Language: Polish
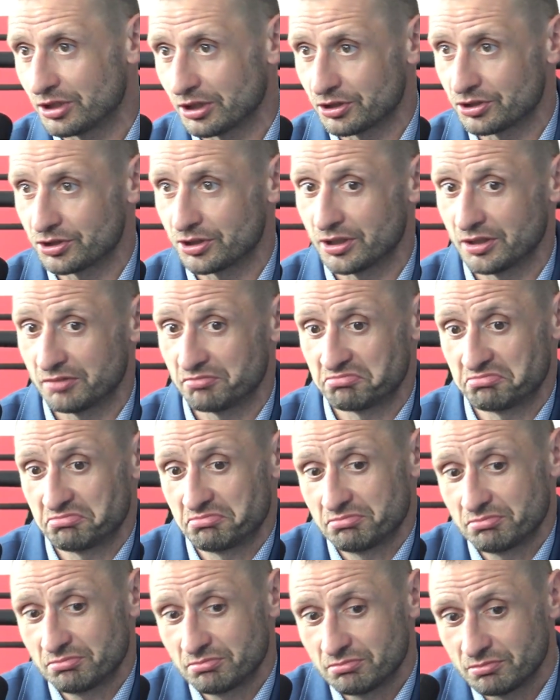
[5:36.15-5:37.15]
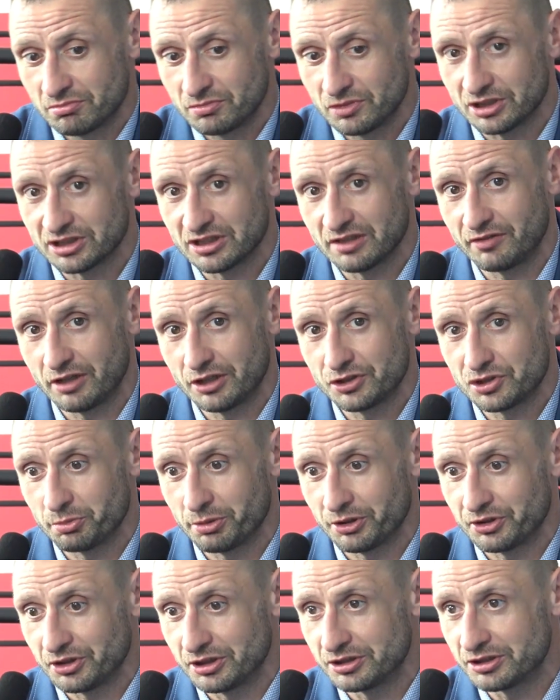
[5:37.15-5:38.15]
Także nie zawalczy
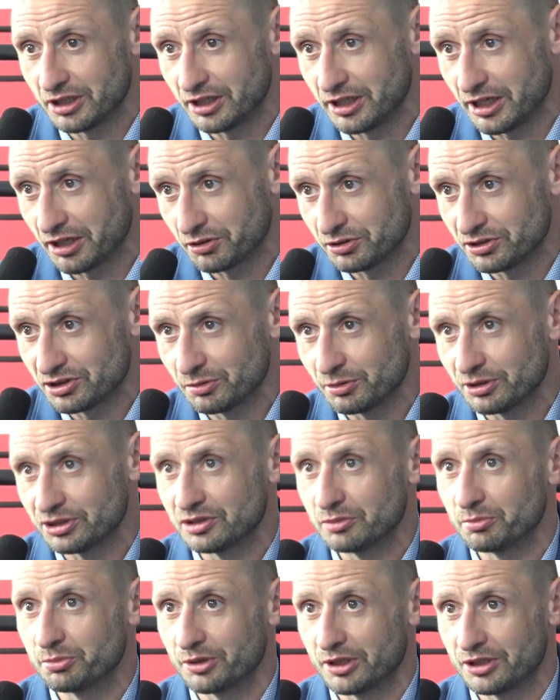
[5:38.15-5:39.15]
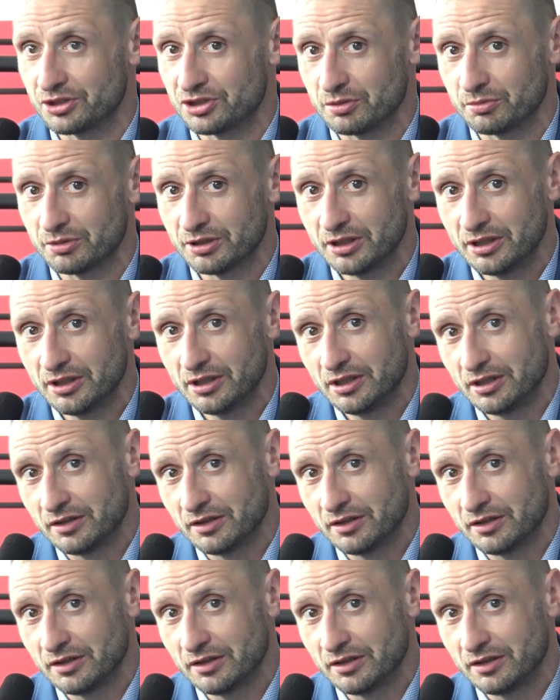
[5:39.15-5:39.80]
Patrycja, jakoś sobie z tym poradzimy.